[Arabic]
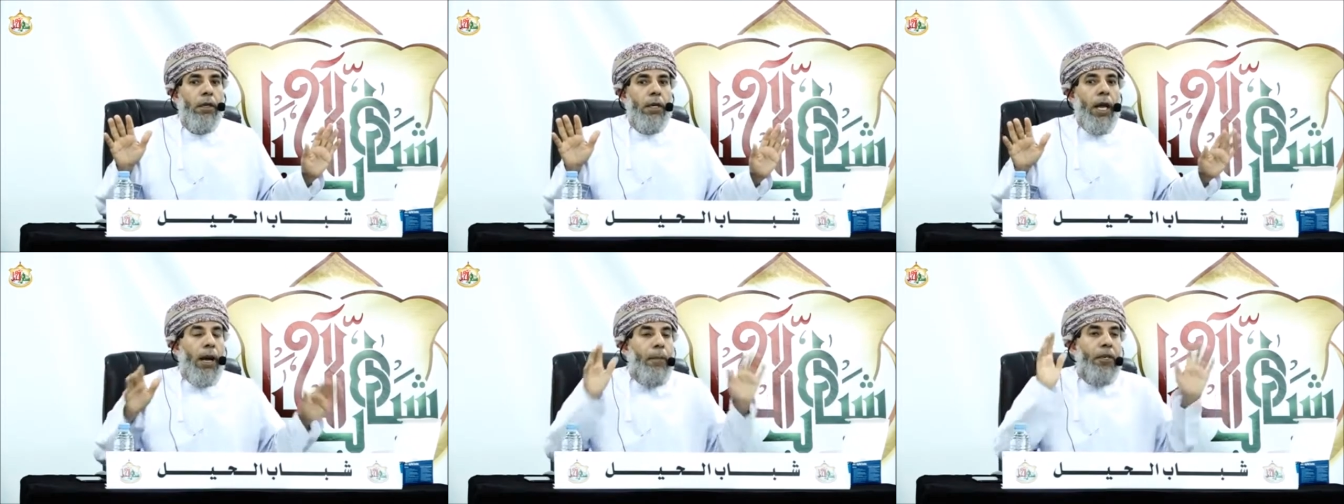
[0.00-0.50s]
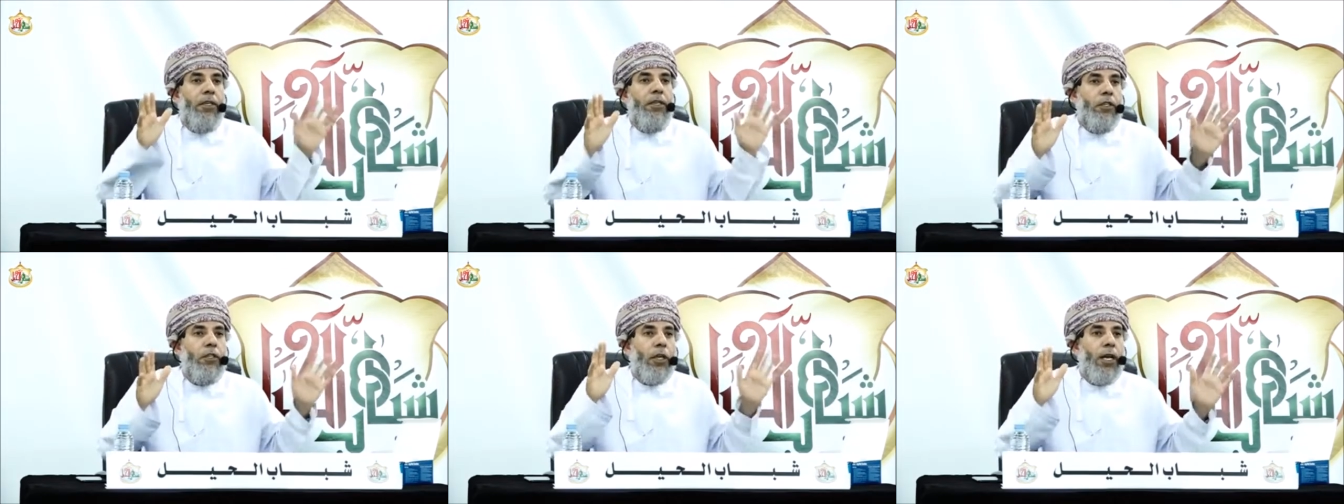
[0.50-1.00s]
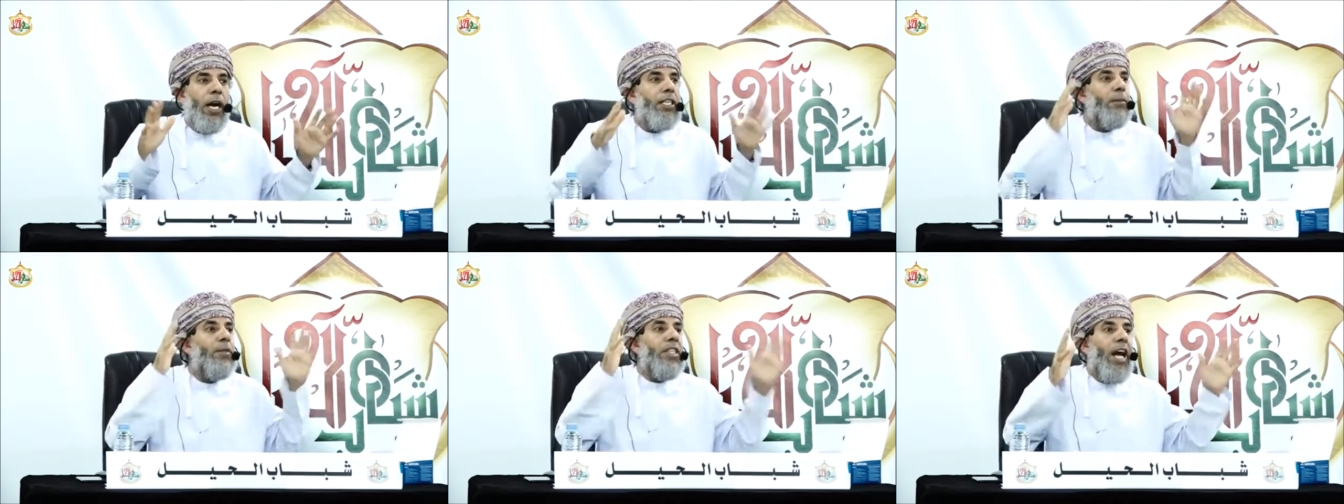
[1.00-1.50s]
لابد ننشر
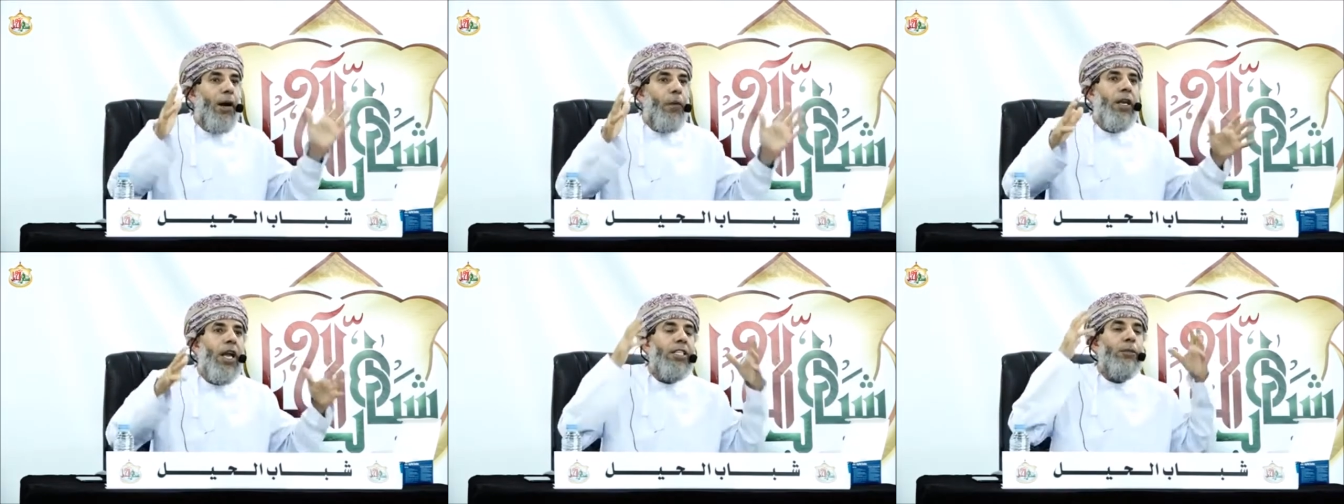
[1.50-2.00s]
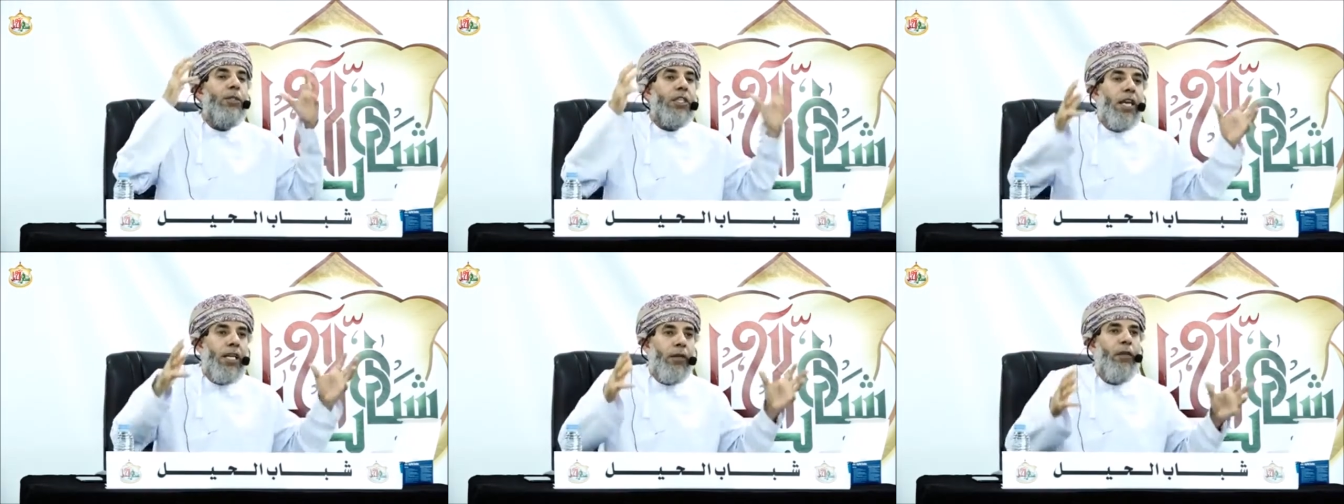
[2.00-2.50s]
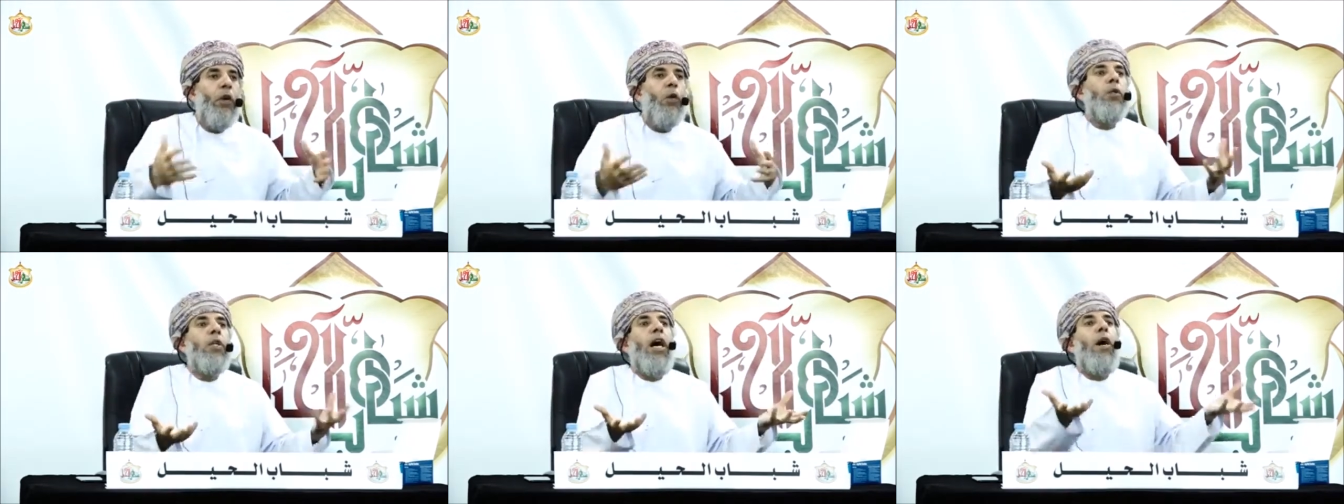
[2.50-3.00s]
لازم تعاون لازم تكاتب
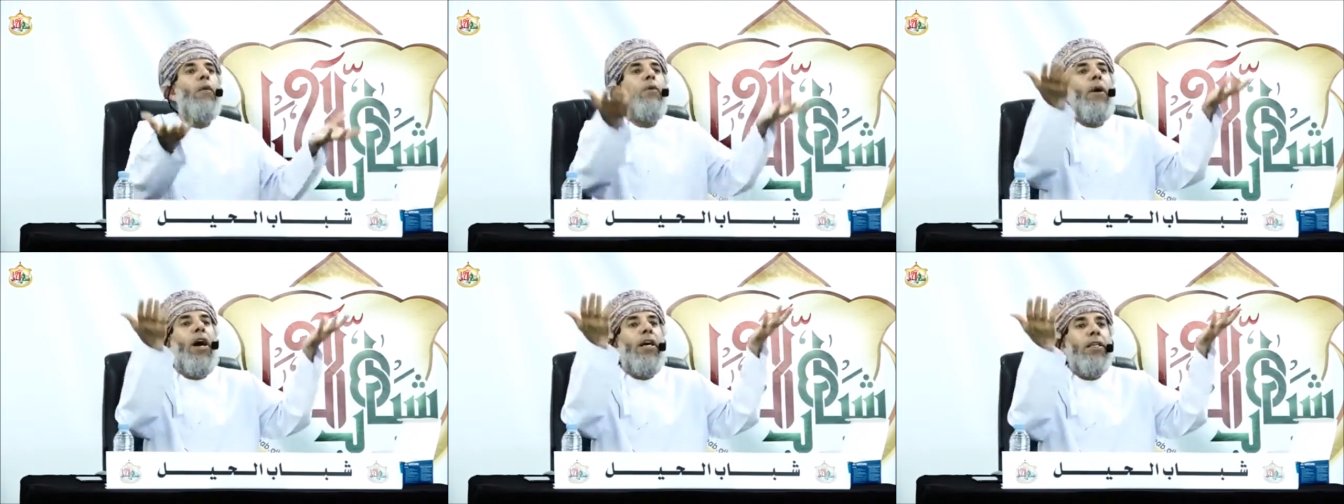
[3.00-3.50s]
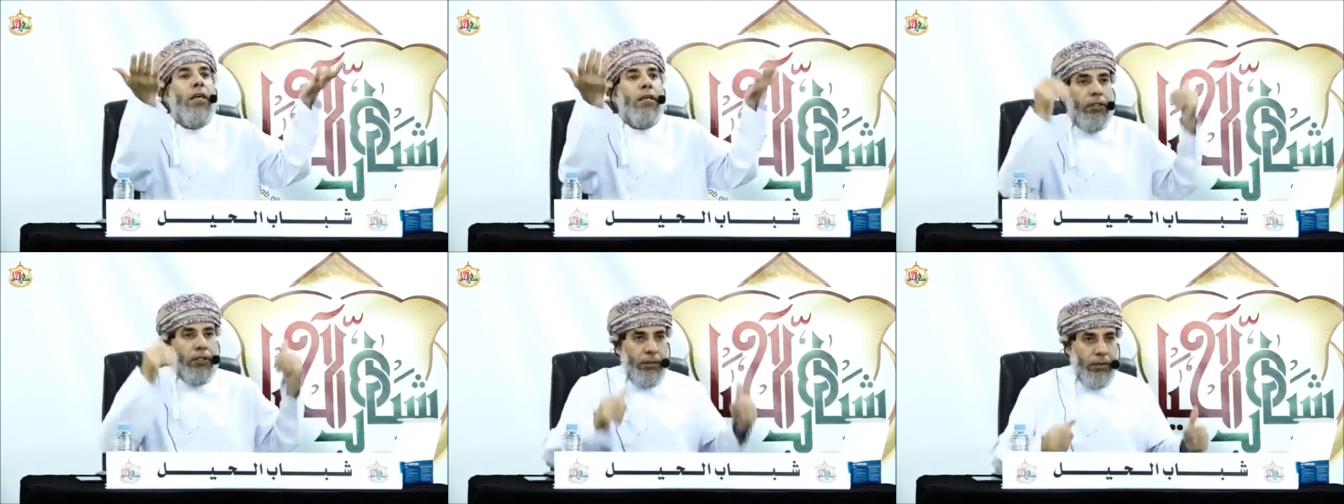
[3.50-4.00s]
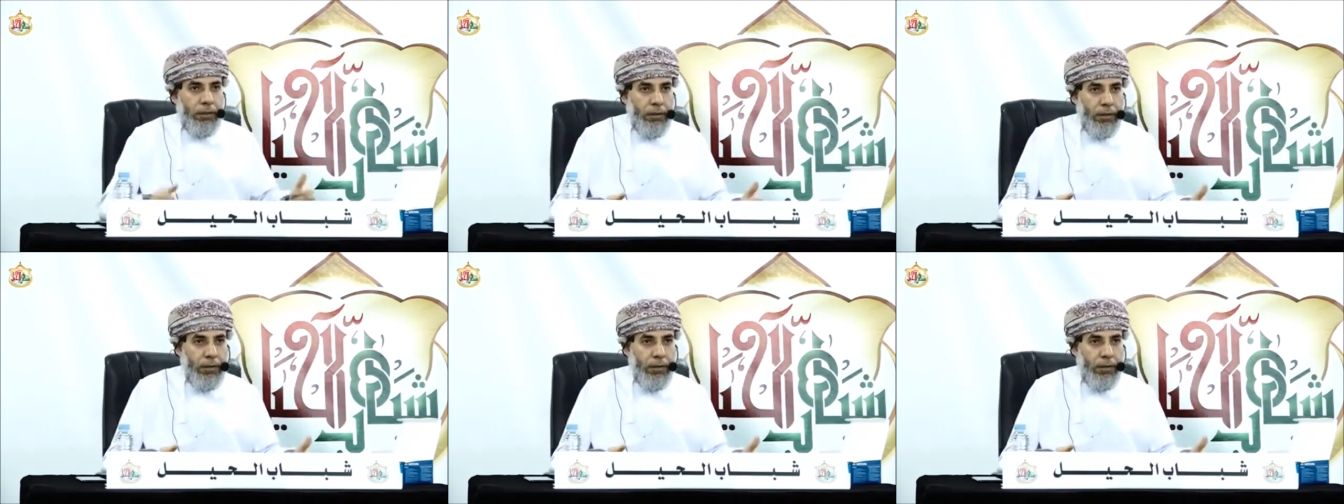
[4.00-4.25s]
وتعاون معاي الناس